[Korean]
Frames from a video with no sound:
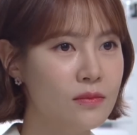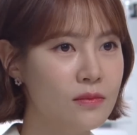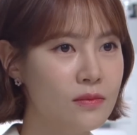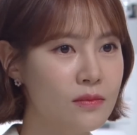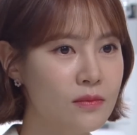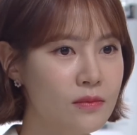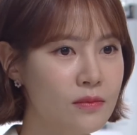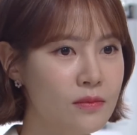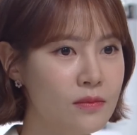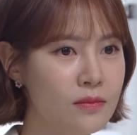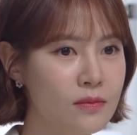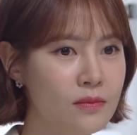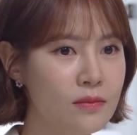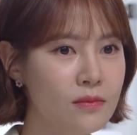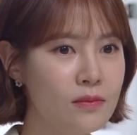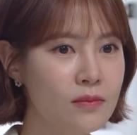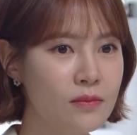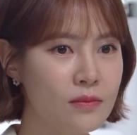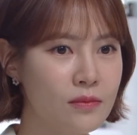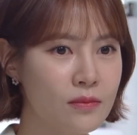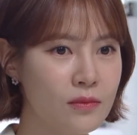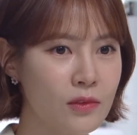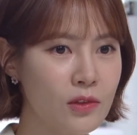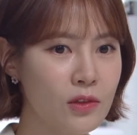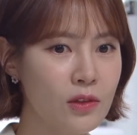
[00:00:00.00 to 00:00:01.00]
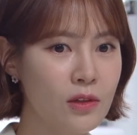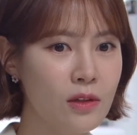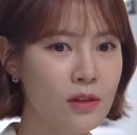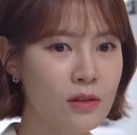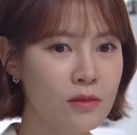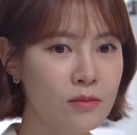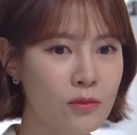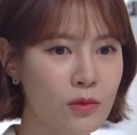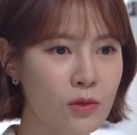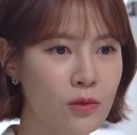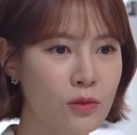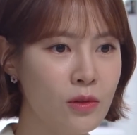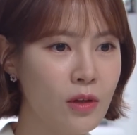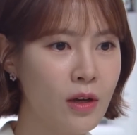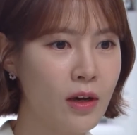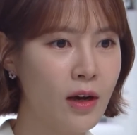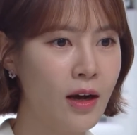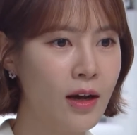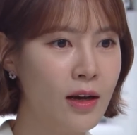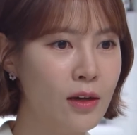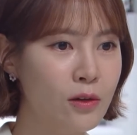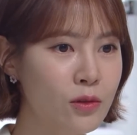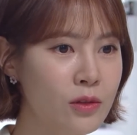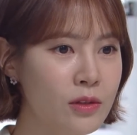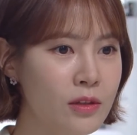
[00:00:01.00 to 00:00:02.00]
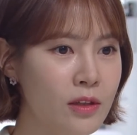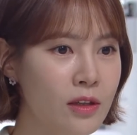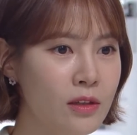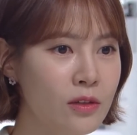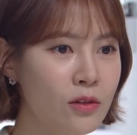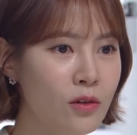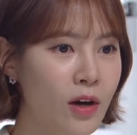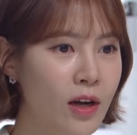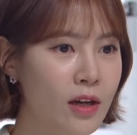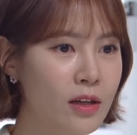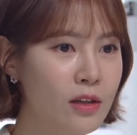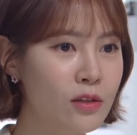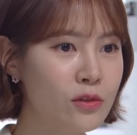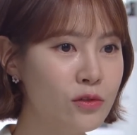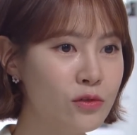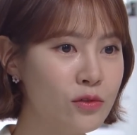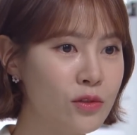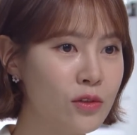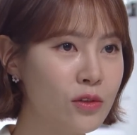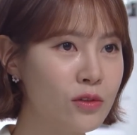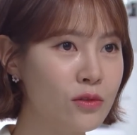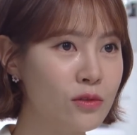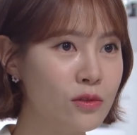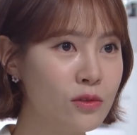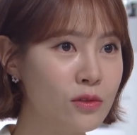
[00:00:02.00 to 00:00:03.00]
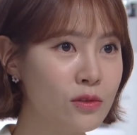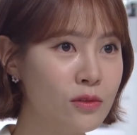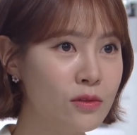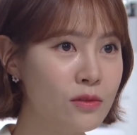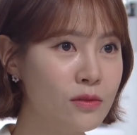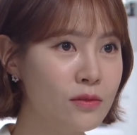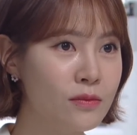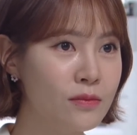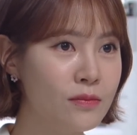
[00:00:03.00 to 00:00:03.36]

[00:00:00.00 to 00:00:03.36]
그냥 뭐 내가 알고 있다는 거 알려주려고.